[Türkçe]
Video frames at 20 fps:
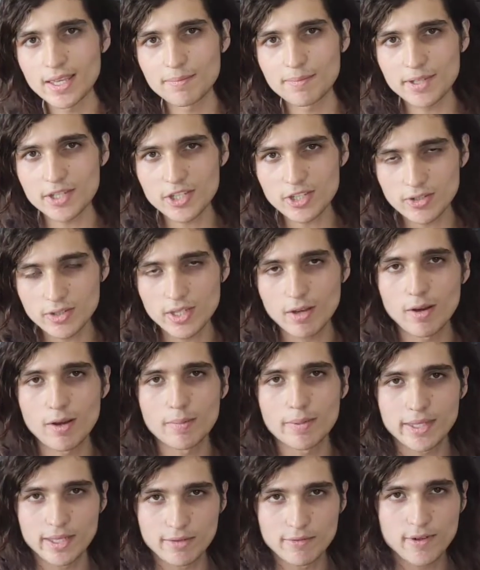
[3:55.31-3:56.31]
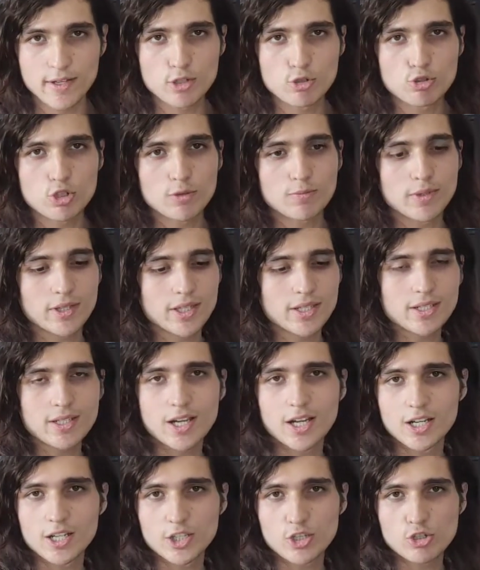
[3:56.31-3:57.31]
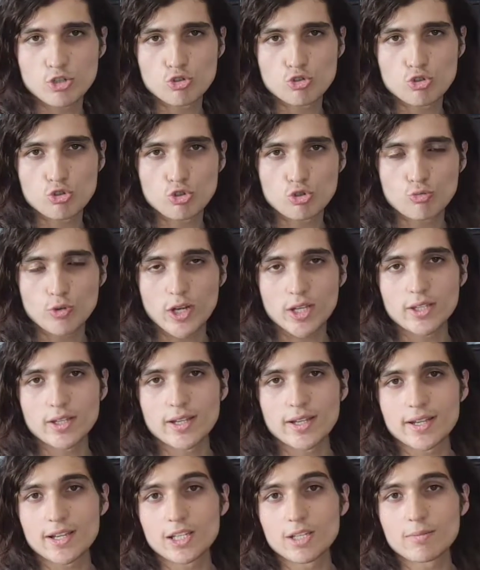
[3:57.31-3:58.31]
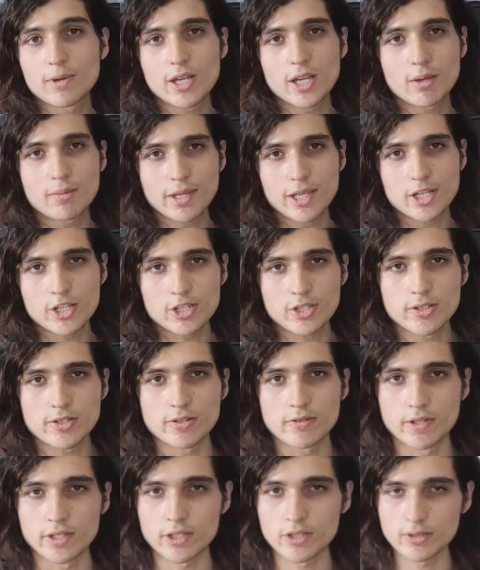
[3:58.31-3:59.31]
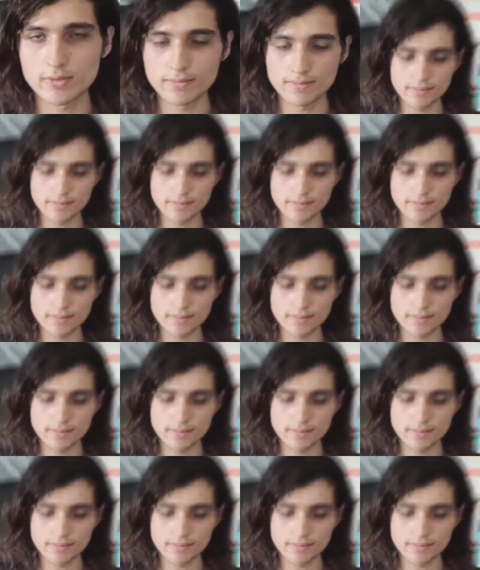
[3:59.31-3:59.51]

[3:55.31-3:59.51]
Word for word: Biz şimdi devam edelim fazla uzatmadan. Arkadaşın çünkü bu ayetle alakalı bayağı bir eleştirisi var.